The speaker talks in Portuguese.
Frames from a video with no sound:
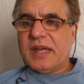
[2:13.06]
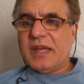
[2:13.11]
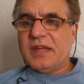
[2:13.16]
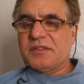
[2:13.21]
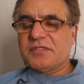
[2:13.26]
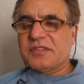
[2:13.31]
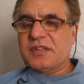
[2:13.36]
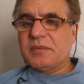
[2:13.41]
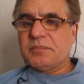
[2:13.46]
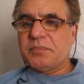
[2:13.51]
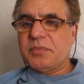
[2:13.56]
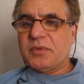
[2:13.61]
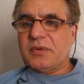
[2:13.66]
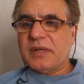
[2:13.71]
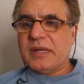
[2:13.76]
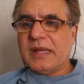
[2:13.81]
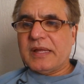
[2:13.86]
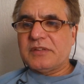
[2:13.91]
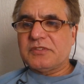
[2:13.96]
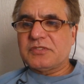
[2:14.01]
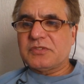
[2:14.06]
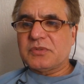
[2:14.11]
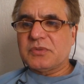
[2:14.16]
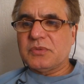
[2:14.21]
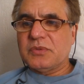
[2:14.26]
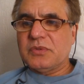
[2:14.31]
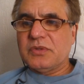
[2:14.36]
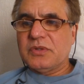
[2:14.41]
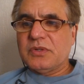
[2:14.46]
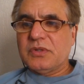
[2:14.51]
exemplo
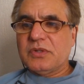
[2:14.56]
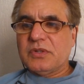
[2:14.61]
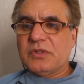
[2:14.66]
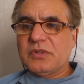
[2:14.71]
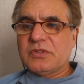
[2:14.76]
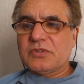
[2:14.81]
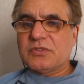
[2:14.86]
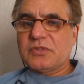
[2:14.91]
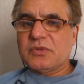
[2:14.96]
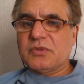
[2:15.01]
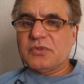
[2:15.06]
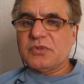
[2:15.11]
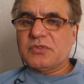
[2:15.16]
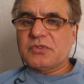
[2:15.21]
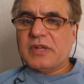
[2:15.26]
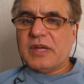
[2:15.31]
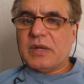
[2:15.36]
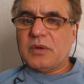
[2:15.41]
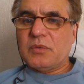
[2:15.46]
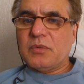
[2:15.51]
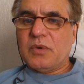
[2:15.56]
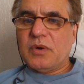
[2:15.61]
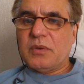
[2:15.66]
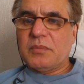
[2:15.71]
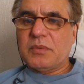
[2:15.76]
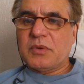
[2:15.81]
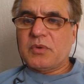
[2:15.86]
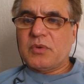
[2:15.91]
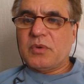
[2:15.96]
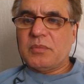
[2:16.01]
clássico, se usar o
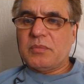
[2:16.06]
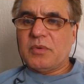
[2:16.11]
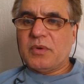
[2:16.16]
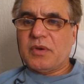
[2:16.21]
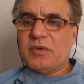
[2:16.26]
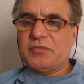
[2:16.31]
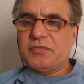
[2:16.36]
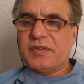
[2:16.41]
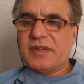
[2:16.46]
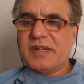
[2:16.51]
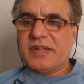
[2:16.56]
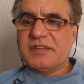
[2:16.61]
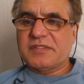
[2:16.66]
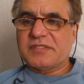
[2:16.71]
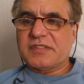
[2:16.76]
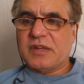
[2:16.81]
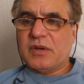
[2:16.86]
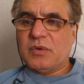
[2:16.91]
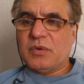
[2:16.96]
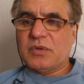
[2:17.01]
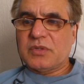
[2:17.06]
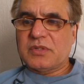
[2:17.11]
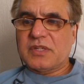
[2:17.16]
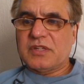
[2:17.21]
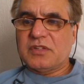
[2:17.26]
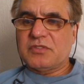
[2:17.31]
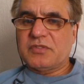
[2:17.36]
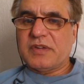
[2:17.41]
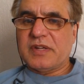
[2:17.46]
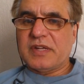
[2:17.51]
homem como referência a
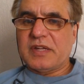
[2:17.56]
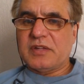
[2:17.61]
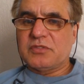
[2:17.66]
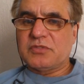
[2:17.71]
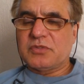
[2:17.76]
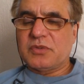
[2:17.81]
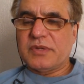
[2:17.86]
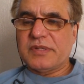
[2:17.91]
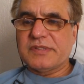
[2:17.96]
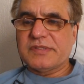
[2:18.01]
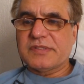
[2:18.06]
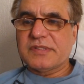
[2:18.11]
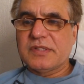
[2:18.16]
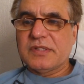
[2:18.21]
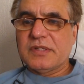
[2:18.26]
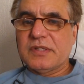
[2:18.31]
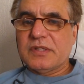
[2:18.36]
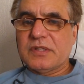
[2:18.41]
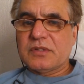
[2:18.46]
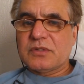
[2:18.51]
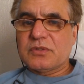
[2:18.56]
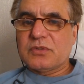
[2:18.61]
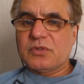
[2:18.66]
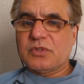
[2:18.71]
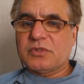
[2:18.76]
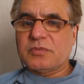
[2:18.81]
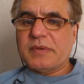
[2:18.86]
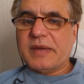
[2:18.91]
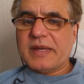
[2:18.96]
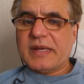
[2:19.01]
outras variações
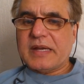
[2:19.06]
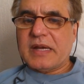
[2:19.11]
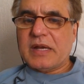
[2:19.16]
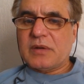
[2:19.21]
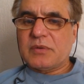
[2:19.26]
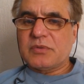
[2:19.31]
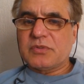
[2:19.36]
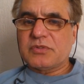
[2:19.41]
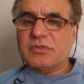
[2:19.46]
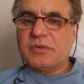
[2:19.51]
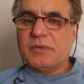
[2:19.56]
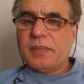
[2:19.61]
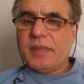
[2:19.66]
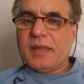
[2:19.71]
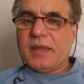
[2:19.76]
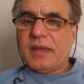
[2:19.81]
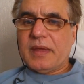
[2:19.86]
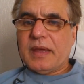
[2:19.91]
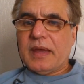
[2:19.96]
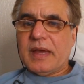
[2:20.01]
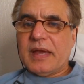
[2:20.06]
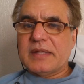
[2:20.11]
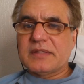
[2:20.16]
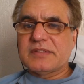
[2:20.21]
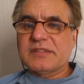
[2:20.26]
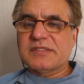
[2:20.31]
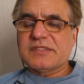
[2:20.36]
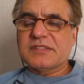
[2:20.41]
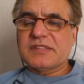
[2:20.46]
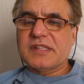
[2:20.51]
dos macacos. A
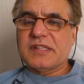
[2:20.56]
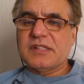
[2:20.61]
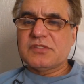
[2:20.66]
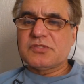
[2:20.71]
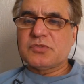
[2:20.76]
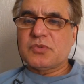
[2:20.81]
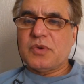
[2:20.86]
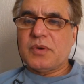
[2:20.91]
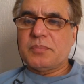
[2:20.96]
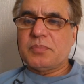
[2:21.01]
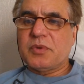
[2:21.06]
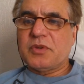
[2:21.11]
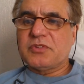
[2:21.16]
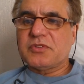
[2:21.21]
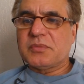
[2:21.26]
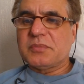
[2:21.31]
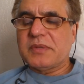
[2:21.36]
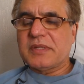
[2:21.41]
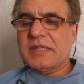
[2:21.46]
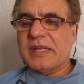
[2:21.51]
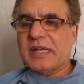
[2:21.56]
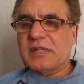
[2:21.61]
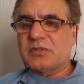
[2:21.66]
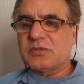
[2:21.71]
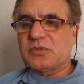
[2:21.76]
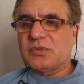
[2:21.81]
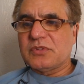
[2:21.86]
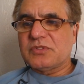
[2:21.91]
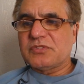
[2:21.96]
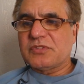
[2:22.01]
distância ou a proximidade
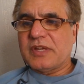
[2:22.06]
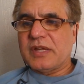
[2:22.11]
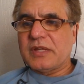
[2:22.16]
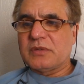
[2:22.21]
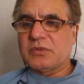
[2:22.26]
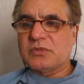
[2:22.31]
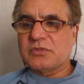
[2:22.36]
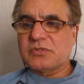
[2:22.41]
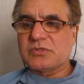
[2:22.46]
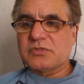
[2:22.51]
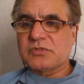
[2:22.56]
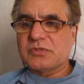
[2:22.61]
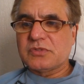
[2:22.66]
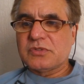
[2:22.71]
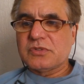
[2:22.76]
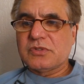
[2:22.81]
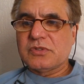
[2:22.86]
dos anos,